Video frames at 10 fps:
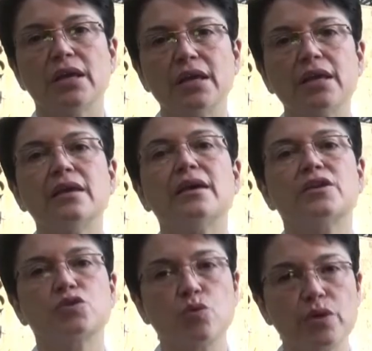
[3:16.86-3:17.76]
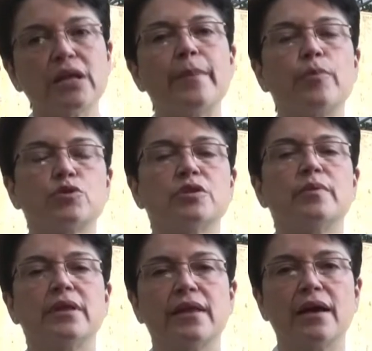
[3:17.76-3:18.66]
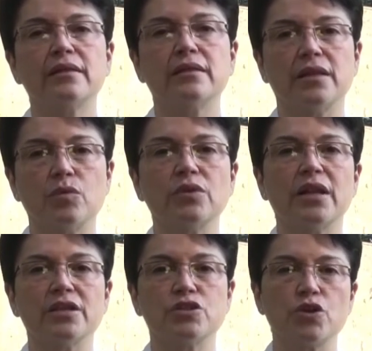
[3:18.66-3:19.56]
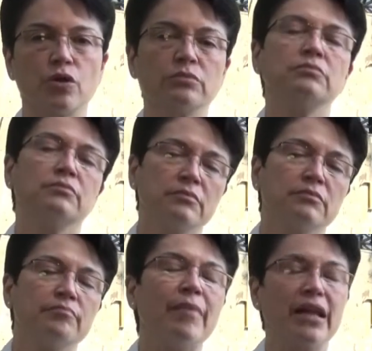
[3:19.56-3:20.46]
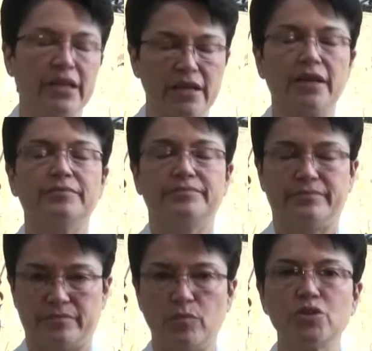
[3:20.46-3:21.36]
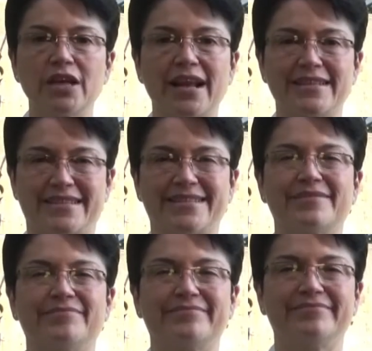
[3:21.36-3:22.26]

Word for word: y excluir la posibilidad de una lesión maligna. Muchas gracias.